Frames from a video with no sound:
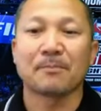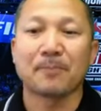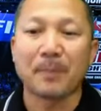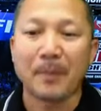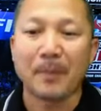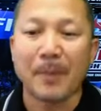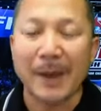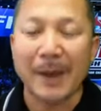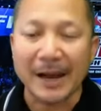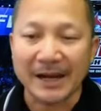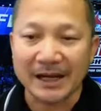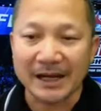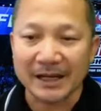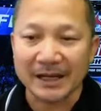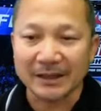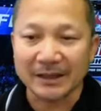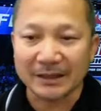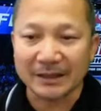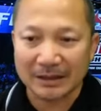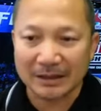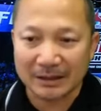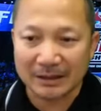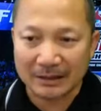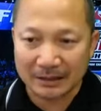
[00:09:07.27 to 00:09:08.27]
ไป
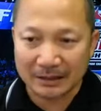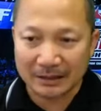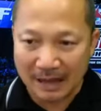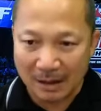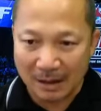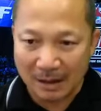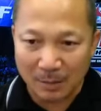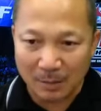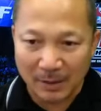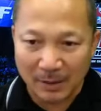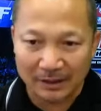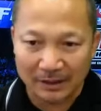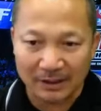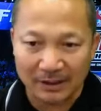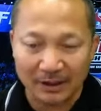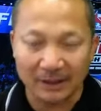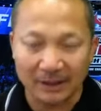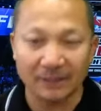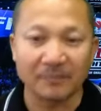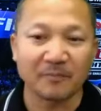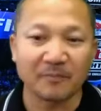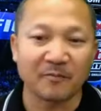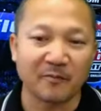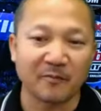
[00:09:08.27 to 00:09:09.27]
เข้าไปถึง
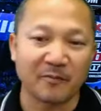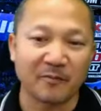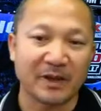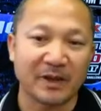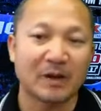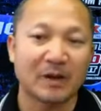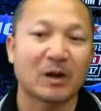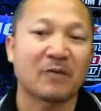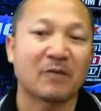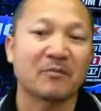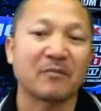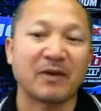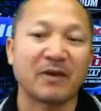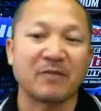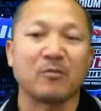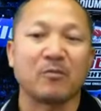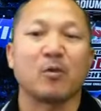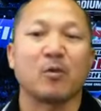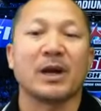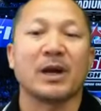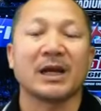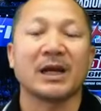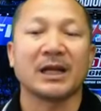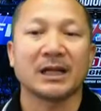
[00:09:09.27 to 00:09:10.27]
พี่น้องแฟนม
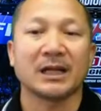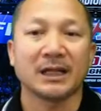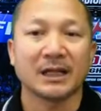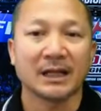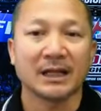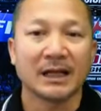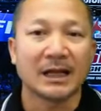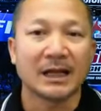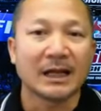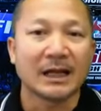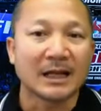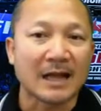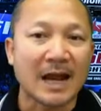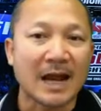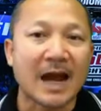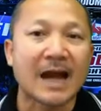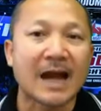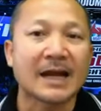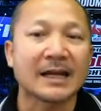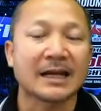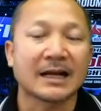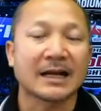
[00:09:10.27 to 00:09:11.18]
วยได้